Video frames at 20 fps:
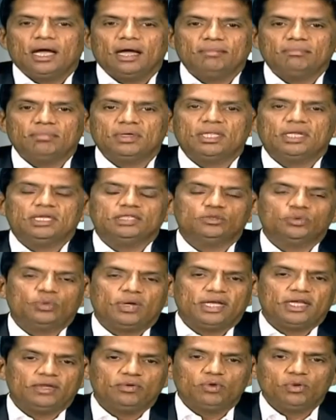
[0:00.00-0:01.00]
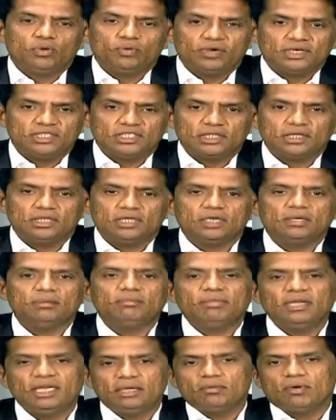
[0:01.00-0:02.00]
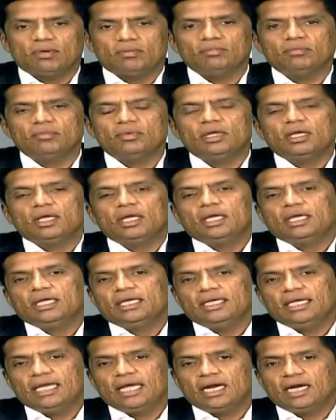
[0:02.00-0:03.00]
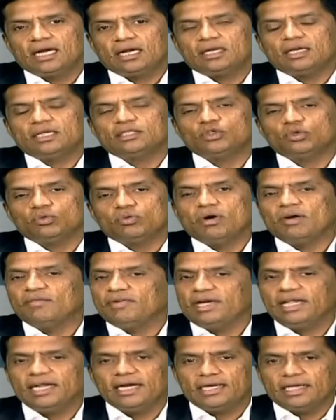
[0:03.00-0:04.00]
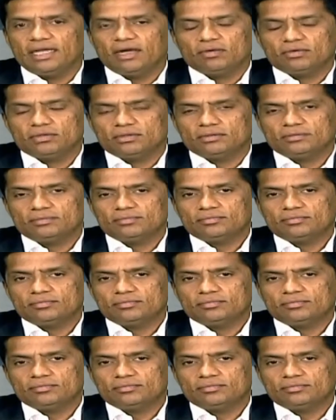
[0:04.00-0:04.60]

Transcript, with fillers: ஐம்பது லட்ச ரூபாய்க்கு ஒரு வருஷத்துக்கு மினிமம் ஏழரை லட்ச ரூபா வட்டி கட்டி ஆகணும்